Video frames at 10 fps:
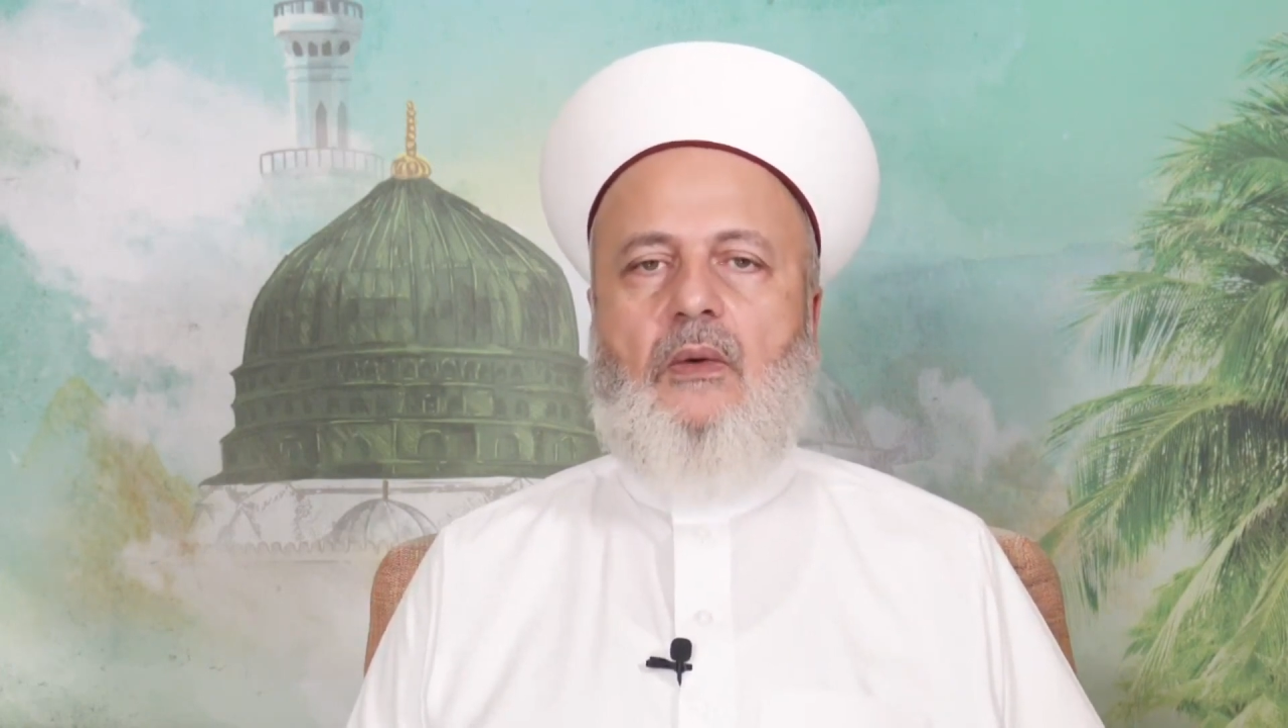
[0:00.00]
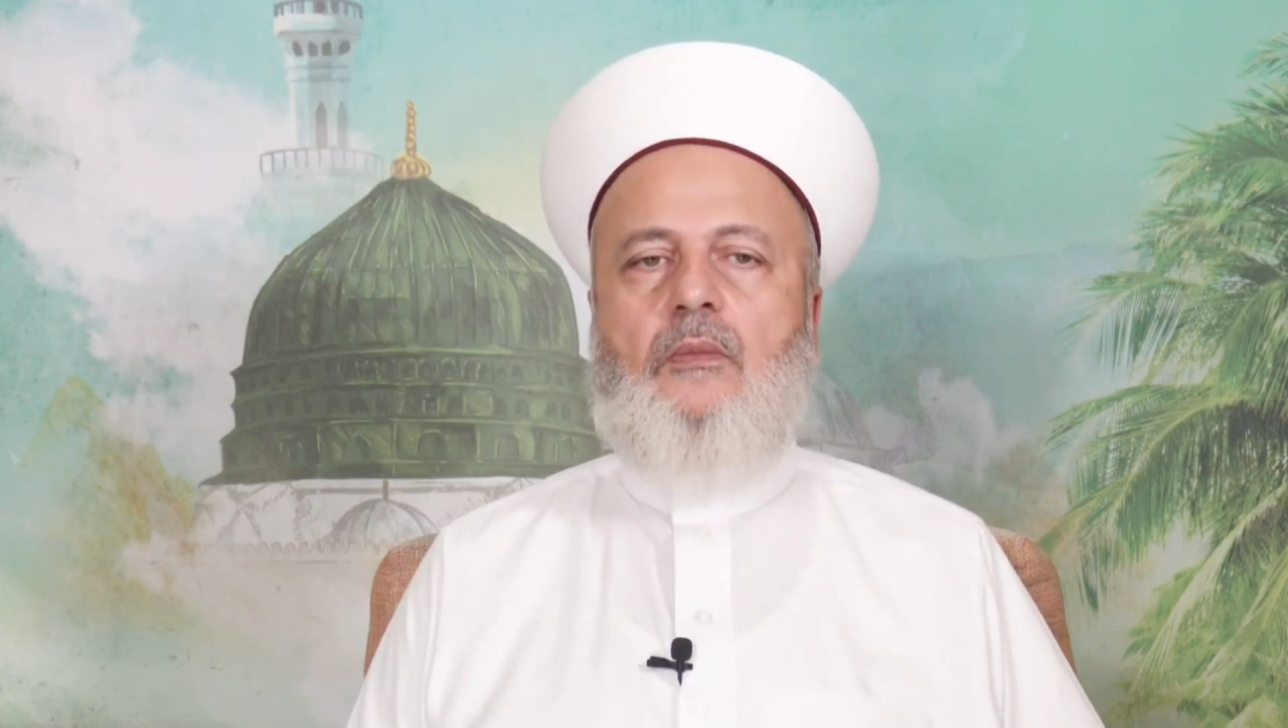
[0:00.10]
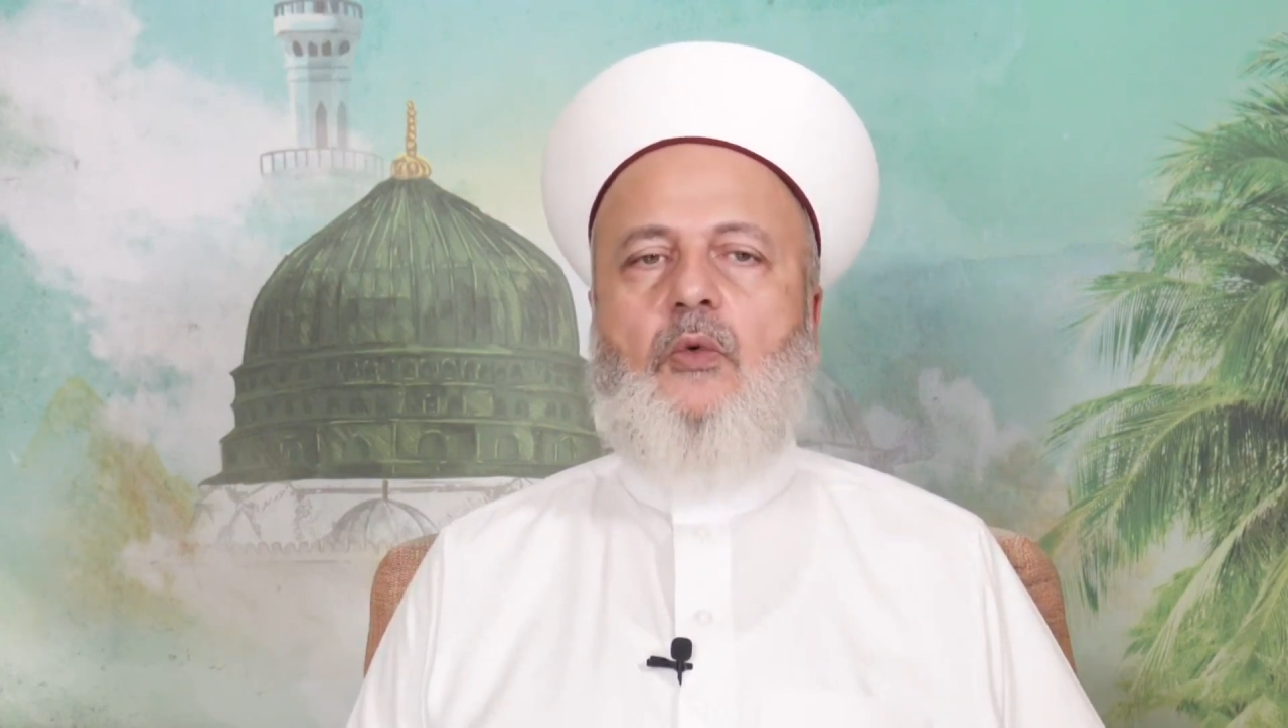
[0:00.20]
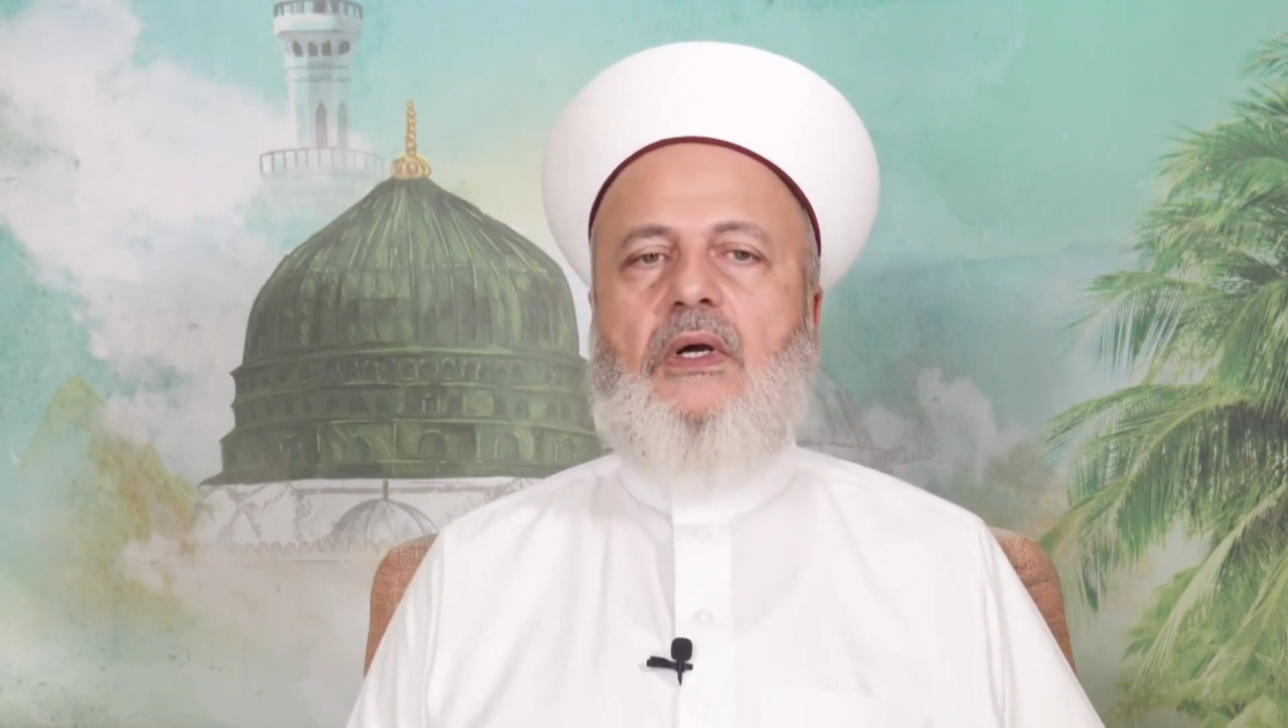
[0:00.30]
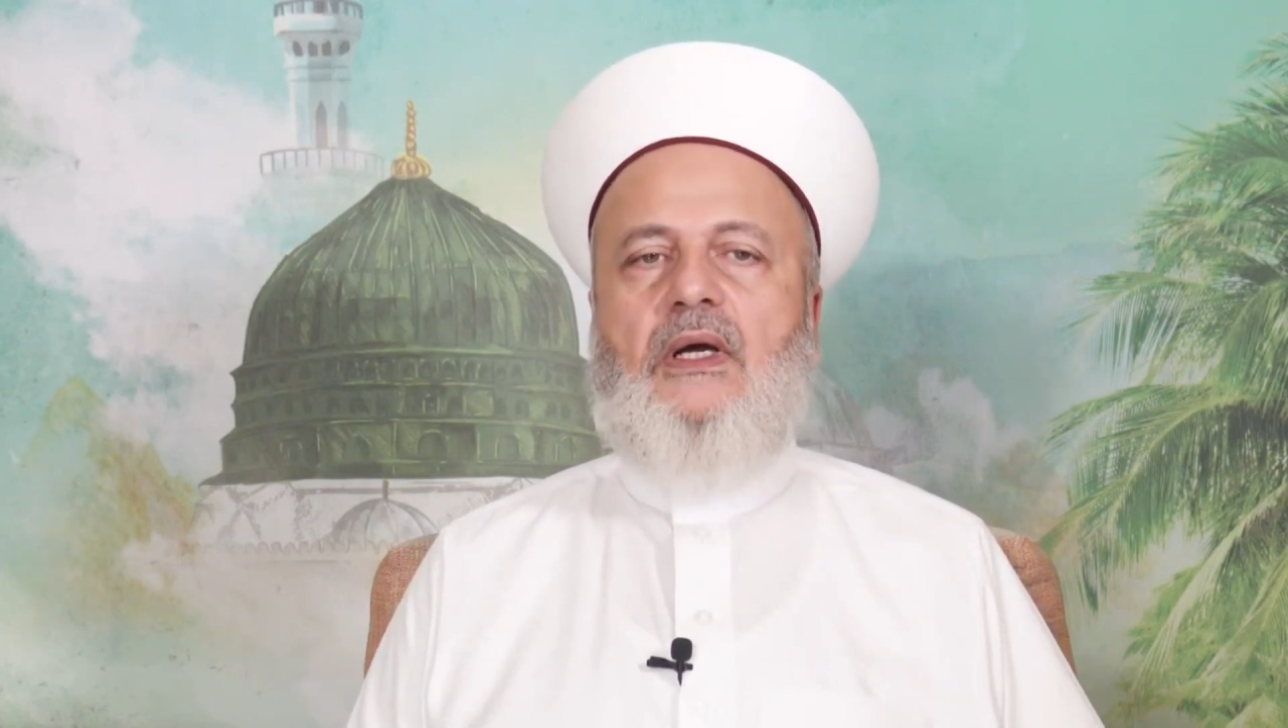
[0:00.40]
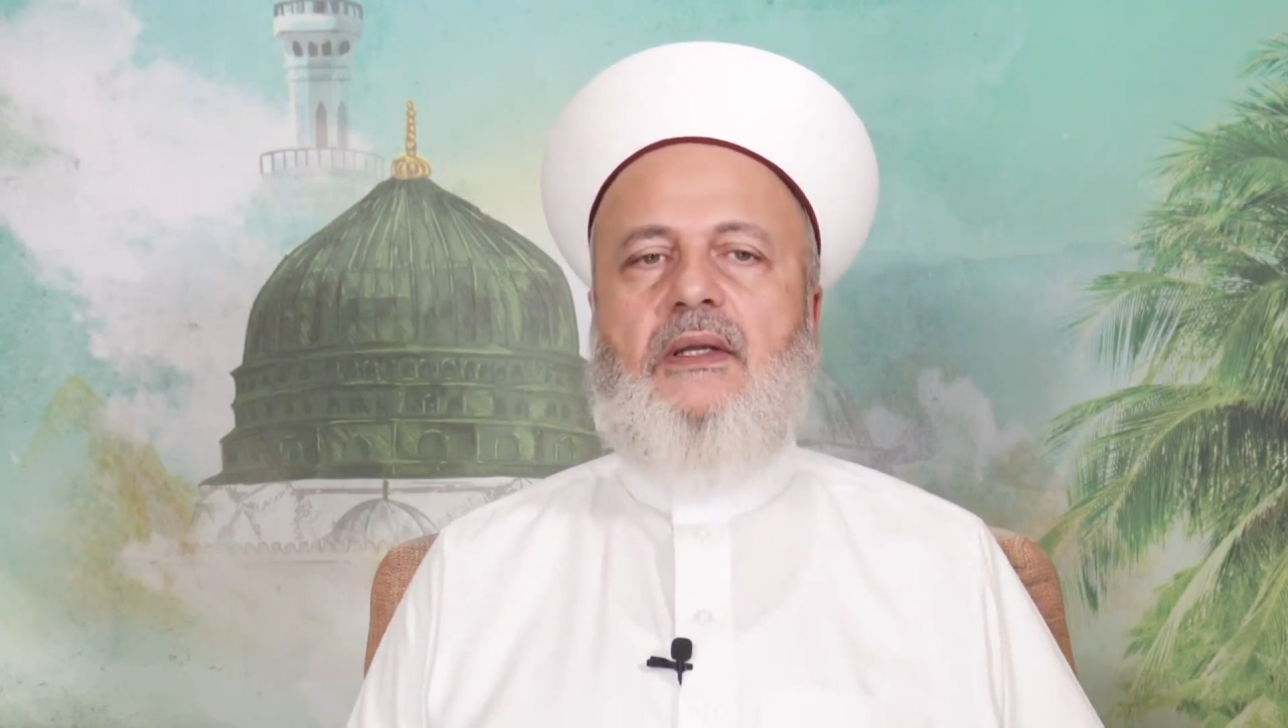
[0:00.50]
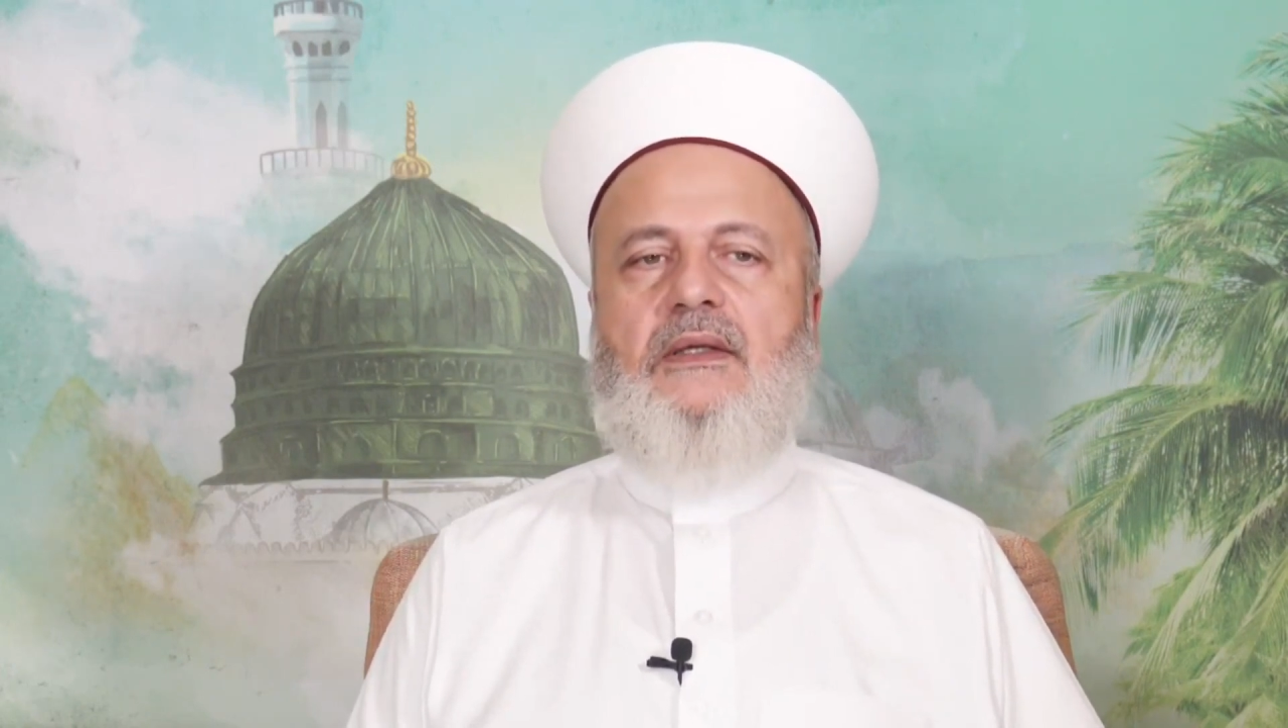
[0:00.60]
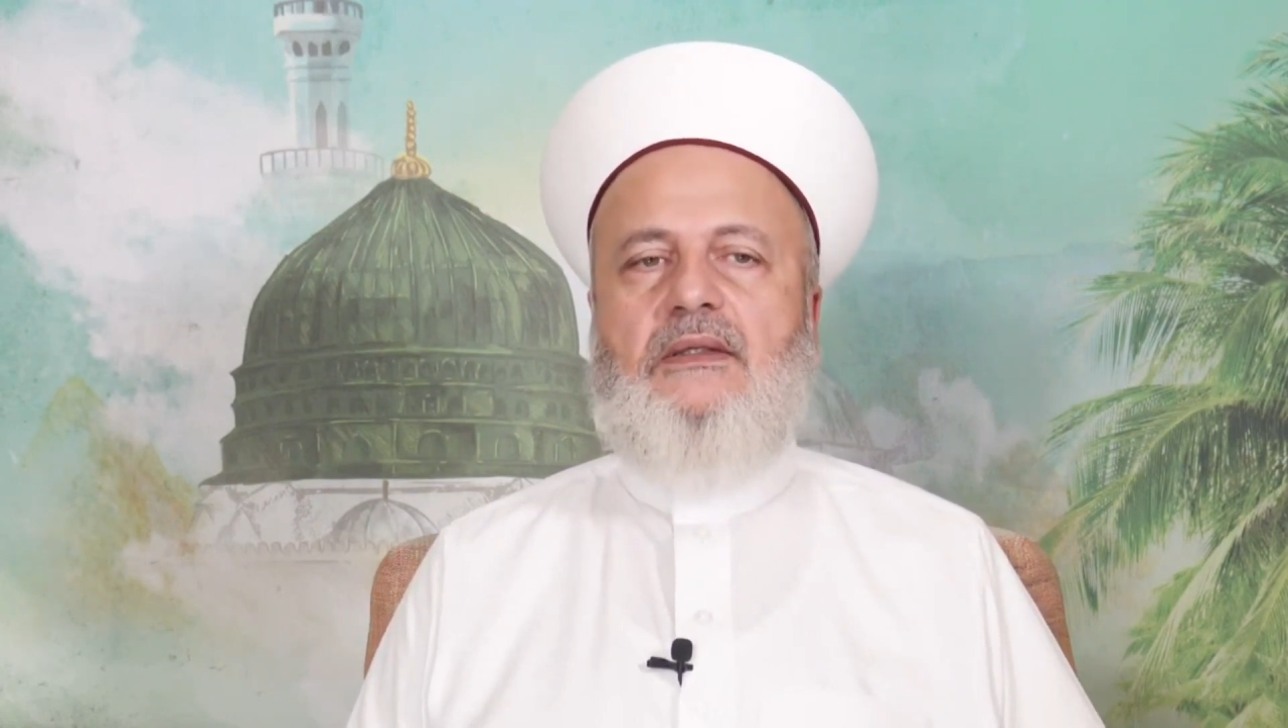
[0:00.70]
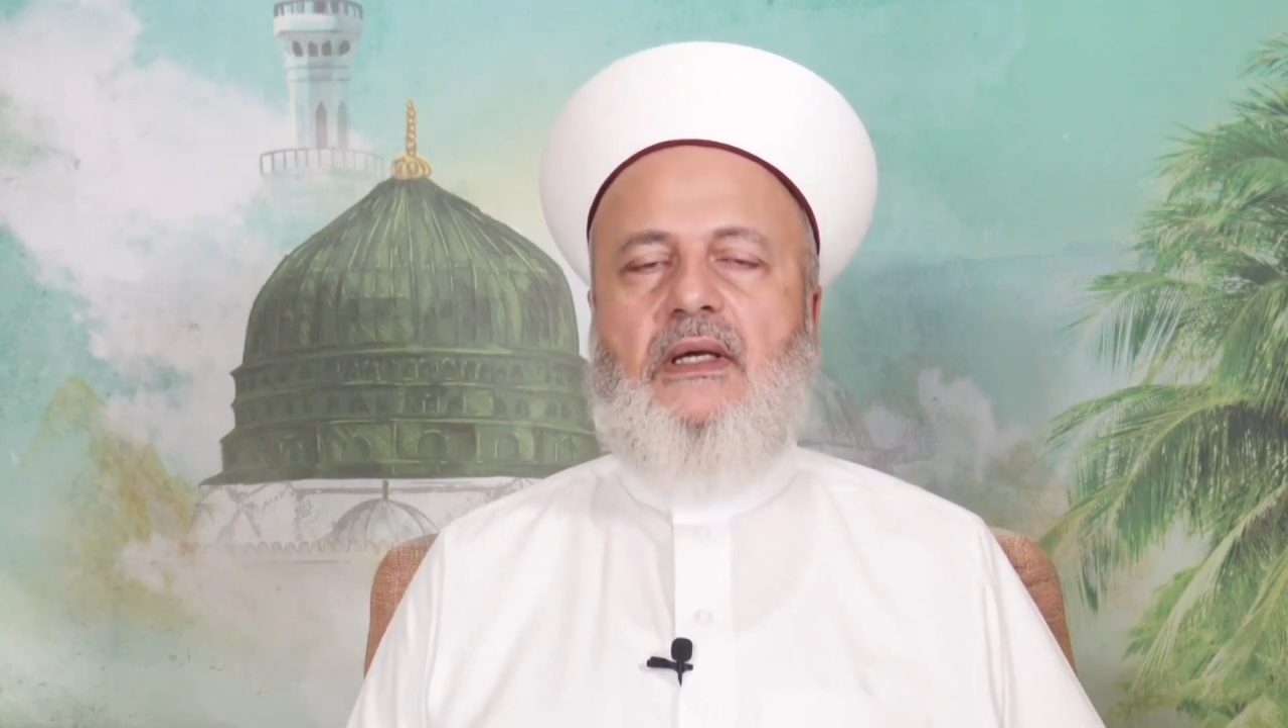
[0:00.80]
البخاري